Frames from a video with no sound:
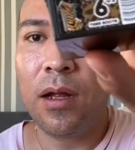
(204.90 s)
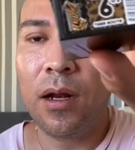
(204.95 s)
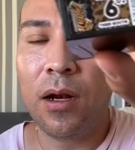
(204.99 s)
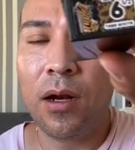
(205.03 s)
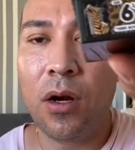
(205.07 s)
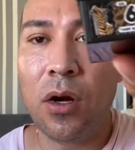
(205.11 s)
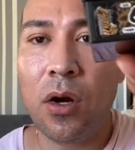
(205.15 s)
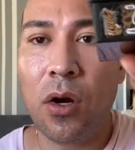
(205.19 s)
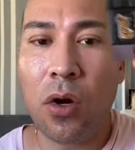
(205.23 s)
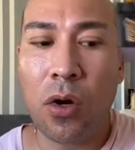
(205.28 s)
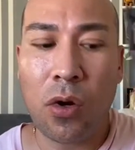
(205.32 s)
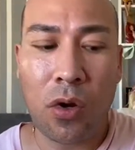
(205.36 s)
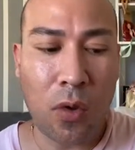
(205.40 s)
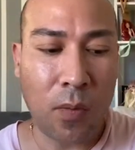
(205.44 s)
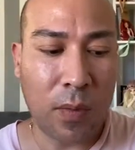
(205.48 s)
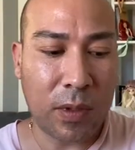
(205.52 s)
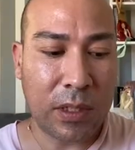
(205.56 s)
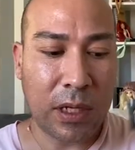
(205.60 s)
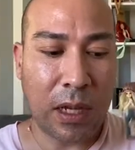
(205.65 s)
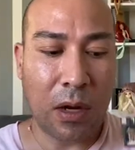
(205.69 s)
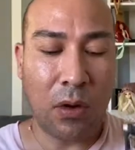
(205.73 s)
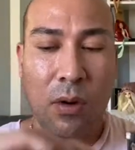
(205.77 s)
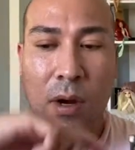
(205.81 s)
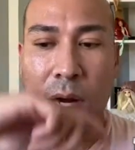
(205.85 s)
Mm, yo pensé
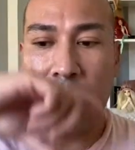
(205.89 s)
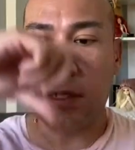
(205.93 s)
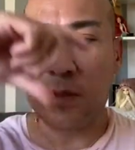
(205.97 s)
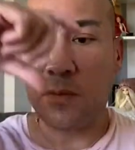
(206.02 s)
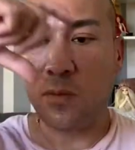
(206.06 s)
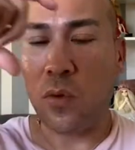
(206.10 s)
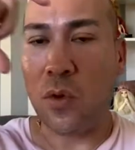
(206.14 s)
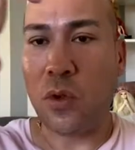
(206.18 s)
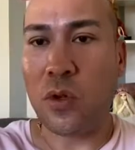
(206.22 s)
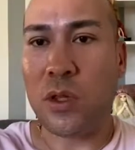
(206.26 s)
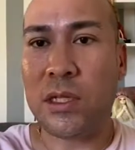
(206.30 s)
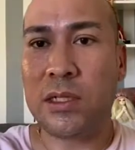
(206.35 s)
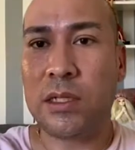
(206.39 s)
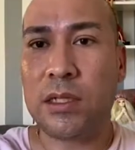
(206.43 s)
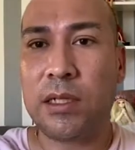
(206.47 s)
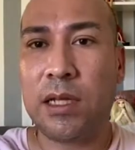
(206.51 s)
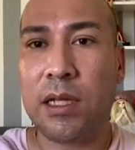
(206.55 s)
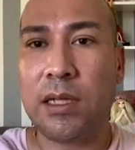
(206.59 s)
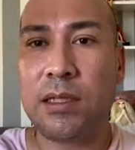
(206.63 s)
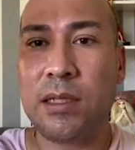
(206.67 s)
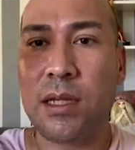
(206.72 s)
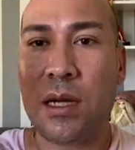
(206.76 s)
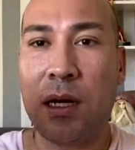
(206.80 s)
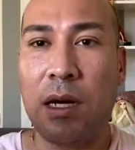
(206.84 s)
que unas botas así
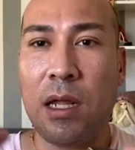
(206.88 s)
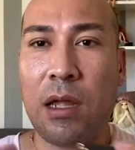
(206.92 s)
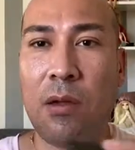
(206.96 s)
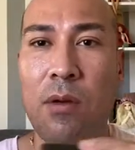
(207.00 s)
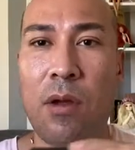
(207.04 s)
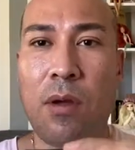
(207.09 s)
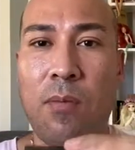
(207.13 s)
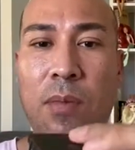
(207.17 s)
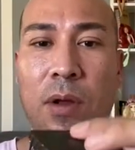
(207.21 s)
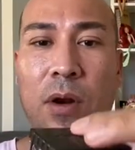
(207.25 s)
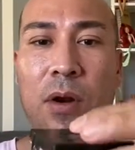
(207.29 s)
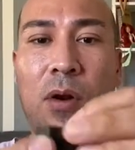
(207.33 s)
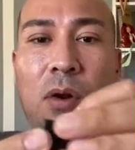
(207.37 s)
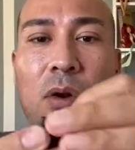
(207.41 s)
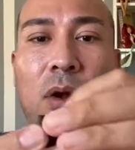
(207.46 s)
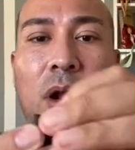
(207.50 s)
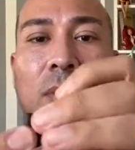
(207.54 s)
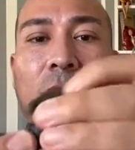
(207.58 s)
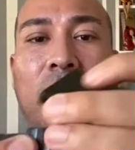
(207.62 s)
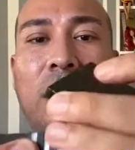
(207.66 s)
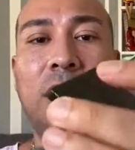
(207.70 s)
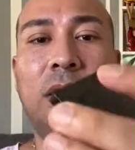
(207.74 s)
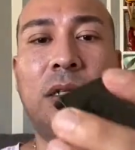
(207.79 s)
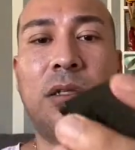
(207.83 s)
hasta arriba, pero no, al
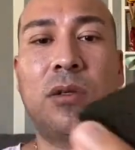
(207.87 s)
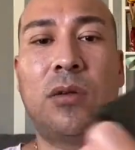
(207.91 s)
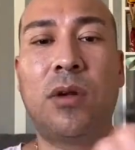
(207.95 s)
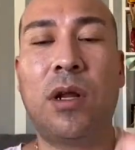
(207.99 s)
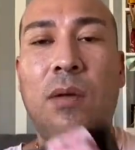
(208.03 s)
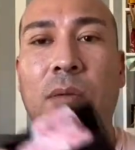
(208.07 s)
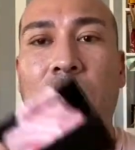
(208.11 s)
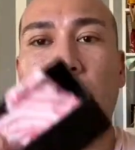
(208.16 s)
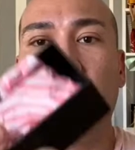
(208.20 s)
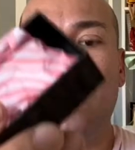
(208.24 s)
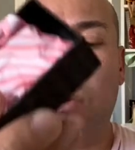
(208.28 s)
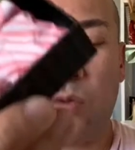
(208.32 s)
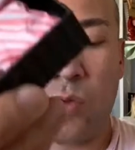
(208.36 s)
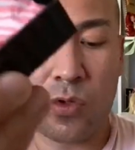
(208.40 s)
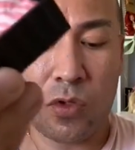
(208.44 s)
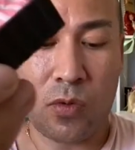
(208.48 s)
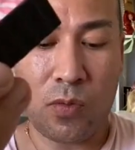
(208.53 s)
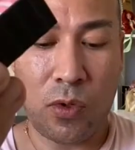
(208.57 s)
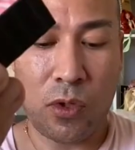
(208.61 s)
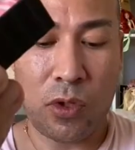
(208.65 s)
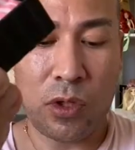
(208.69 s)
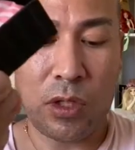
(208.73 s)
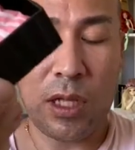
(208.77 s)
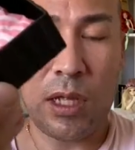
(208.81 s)
parecer son nada más unos
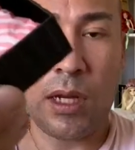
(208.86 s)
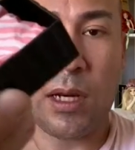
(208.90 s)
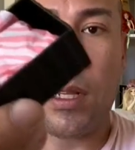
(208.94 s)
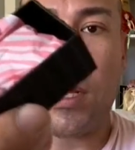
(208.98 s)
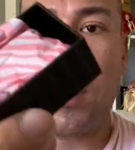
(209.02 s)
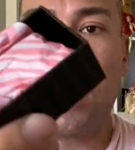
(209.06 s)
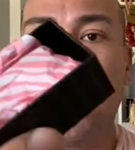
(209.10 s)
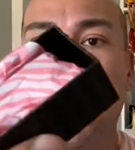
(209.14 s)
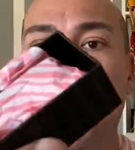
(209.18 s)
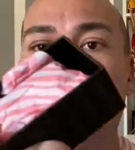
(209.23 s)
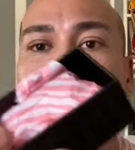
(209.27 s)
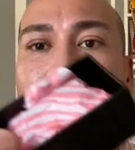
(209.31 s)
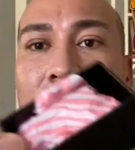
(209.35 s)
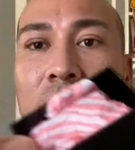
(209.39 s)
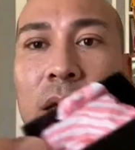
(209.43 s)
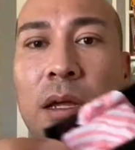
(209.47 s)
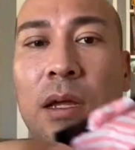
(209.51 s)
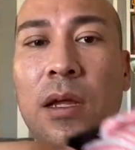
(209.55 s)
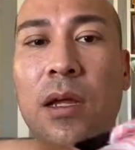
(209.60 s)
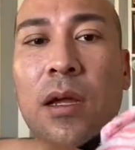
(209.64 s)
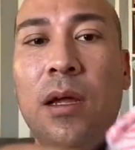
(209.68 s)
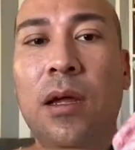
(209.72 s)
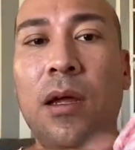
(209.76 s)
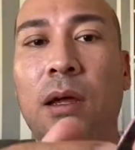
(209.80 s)
botines.
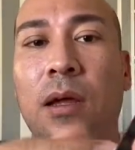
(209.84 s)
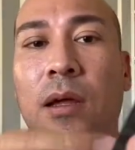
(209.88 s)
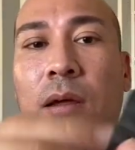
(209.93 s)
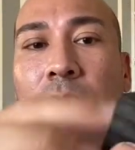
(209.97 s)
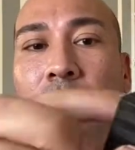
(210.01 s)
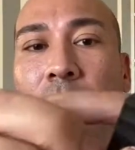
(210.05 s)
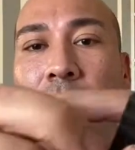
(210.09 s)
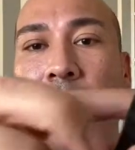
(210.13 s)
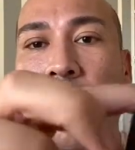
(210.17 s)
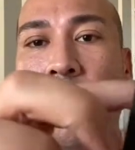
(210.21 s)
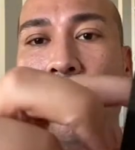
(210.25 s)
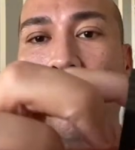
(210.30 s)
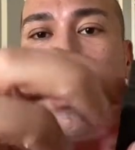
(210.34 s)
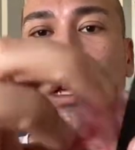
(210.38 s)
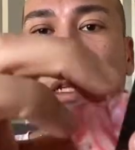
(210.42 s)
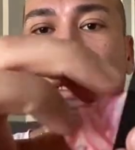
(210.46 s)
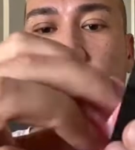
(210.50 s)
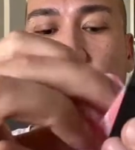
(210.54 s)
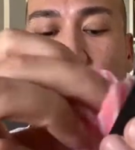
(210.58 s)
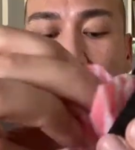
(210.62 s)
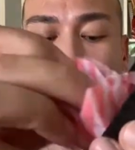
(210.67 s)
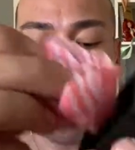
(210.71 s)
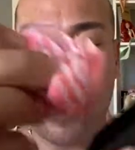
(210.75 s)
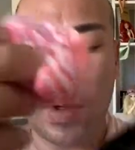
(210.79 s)
Y el
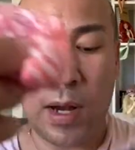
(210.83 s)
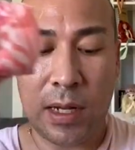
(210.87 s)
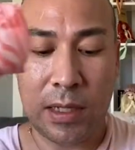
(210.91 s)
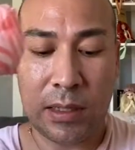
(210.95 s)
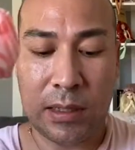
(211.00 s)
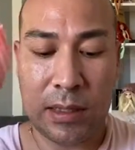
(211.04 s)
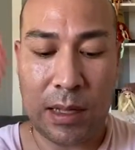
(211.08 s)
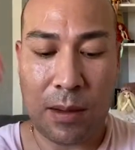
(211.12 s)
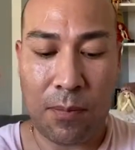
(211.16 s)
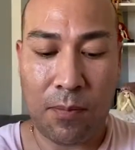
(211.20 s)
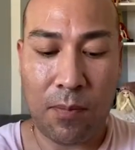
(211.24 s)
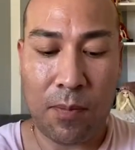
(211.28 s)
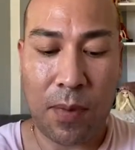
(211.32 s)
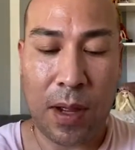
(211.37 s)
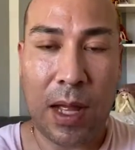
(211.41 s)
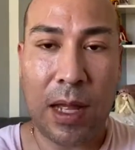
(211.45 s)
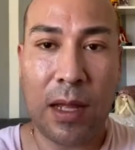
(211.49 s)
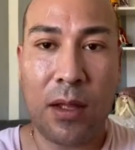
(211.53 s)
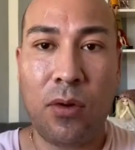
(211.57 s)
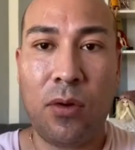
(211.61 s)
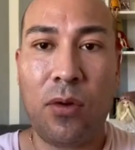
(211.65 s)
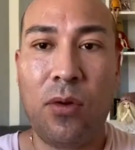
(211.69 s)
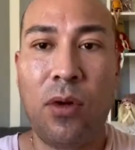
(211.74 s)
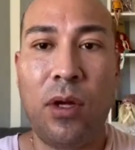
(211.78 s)
mismo papel
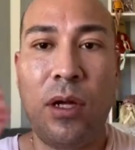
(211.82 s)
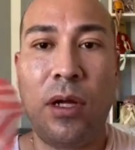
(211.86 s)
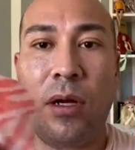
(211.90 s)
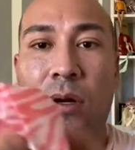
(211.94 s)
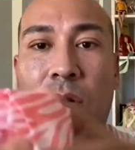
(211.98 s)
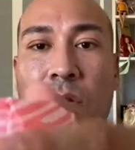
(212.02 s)
estampado en